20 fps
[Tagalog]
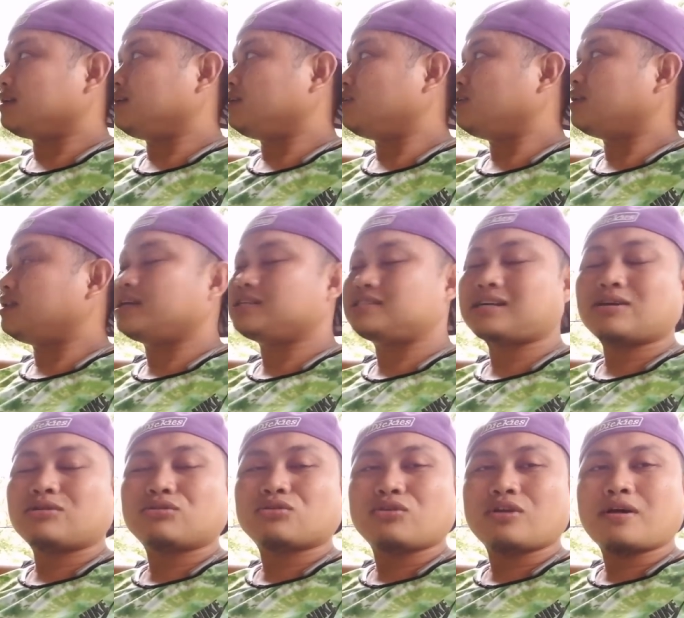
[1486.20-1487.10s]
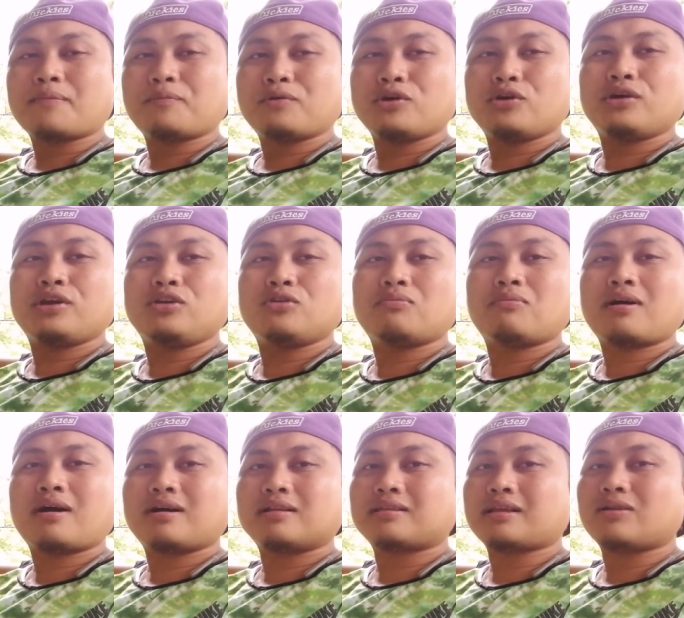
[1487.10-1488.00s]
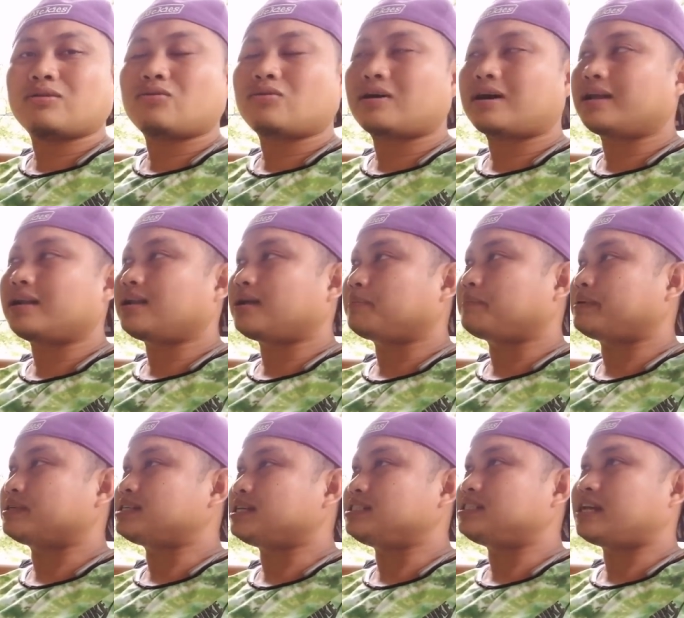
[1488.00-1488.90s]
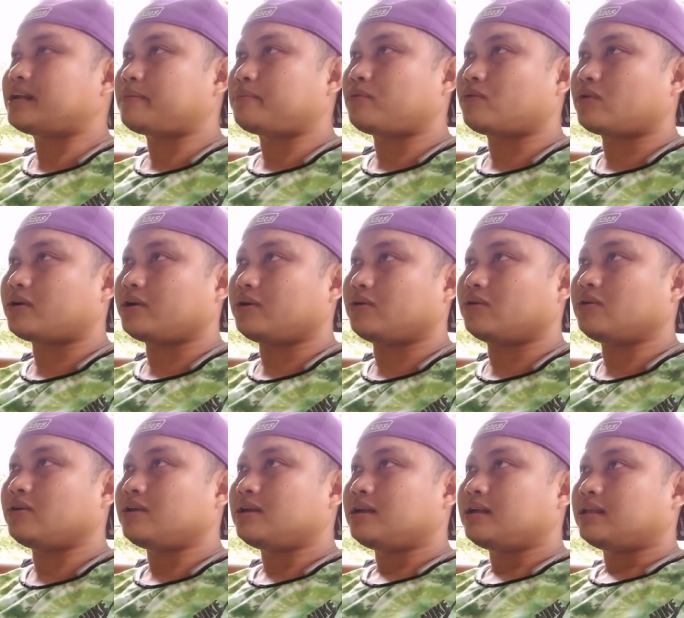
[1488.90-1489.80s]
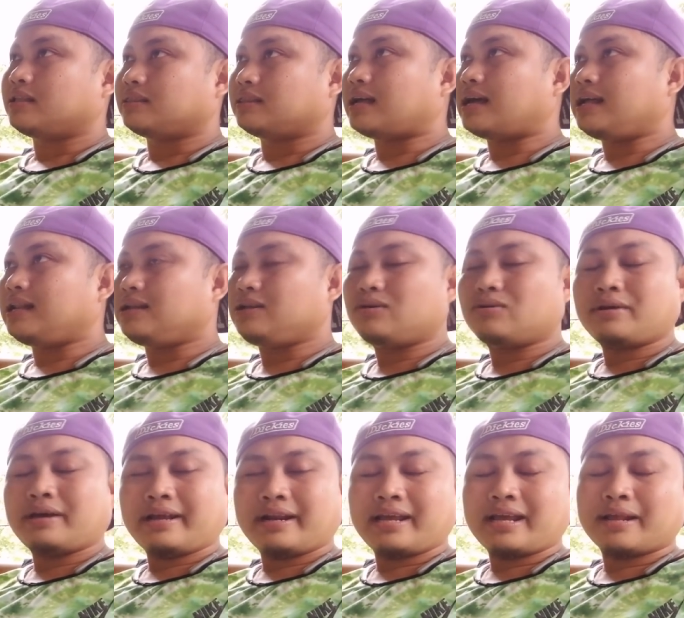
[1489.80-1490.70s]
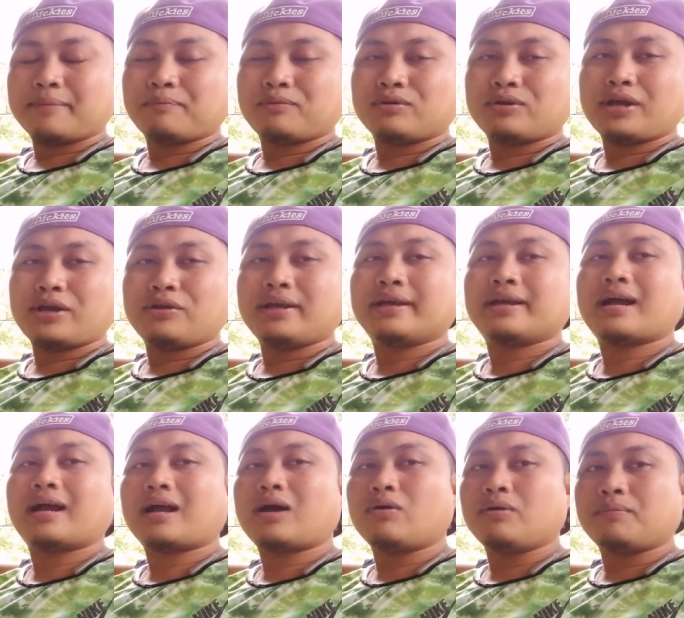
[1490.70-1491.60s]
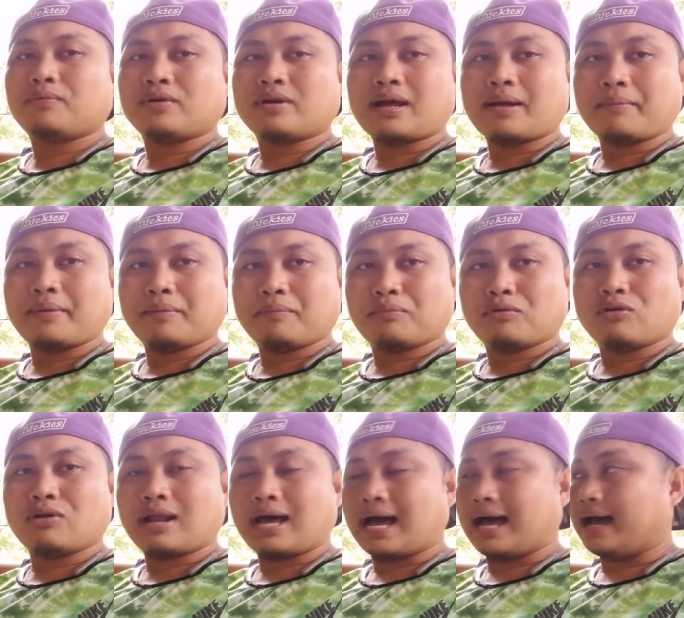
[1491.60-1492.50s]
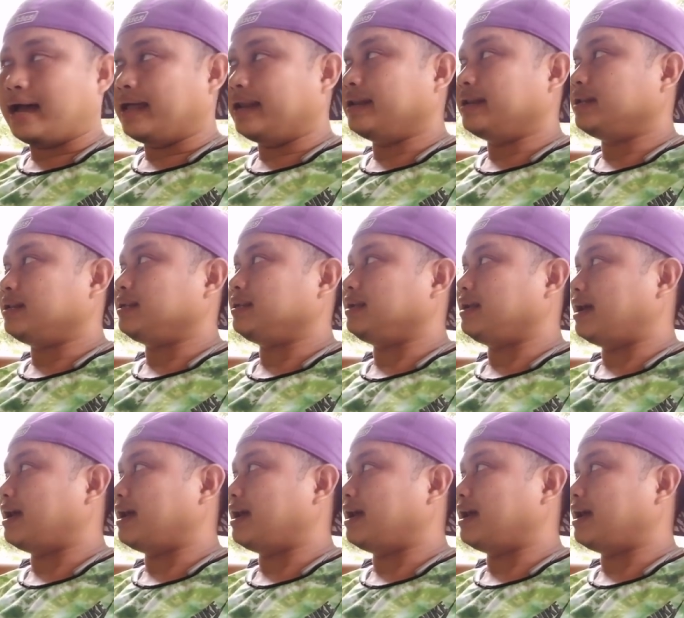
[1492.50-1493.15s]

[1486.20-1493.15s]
ah. nasagot ko na po yung inyong mga katanungan at pasensya na po kayo dahil yung area po na yun ay gagawin po namin punlaan.